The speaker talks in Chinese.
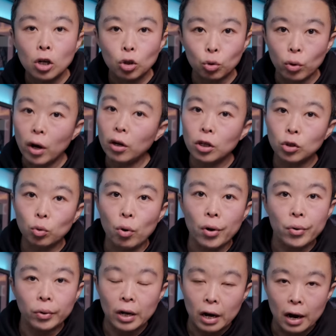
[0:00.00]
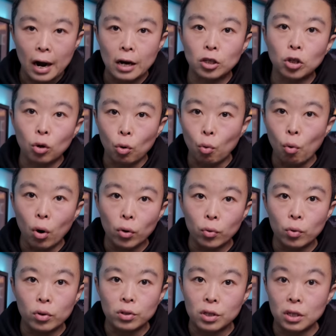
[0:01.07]
主要的作用呢还是过
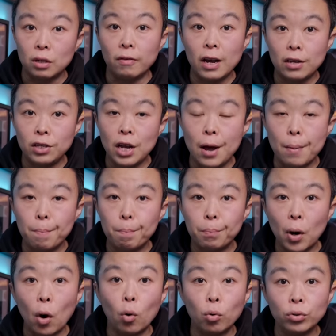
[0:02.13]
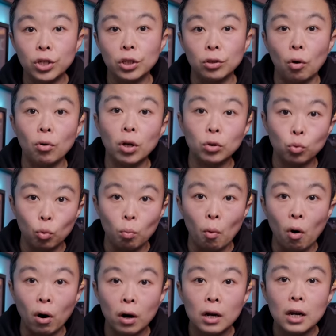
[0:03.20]
滤紫外线，保护镜头的镀
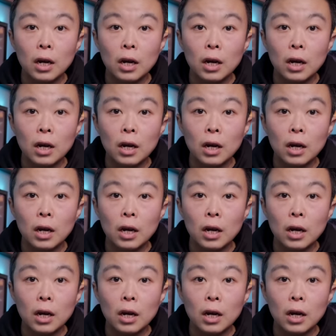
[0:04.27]
膜，